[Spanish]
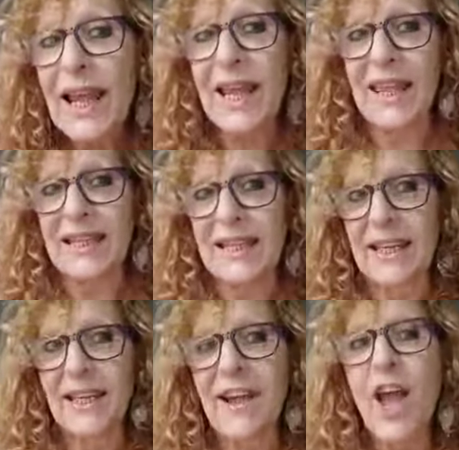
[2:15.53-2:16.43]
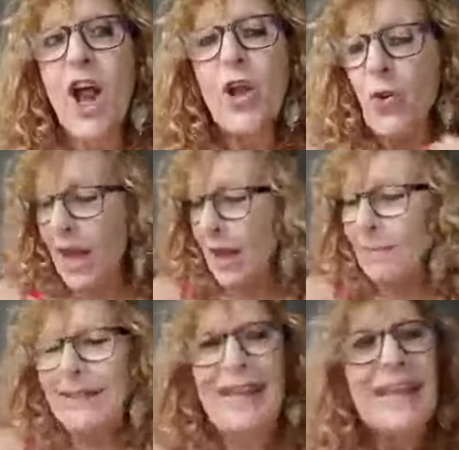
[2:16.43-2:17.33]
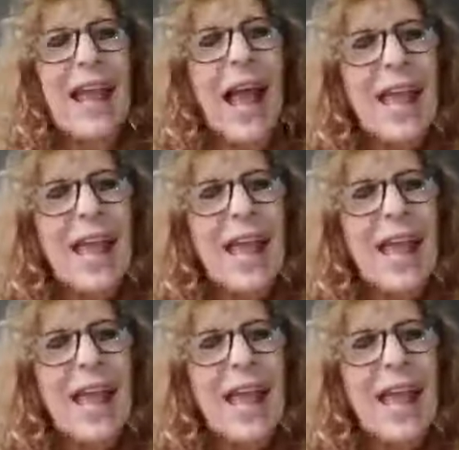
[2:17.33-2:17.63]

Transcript: Es decir, no es la materia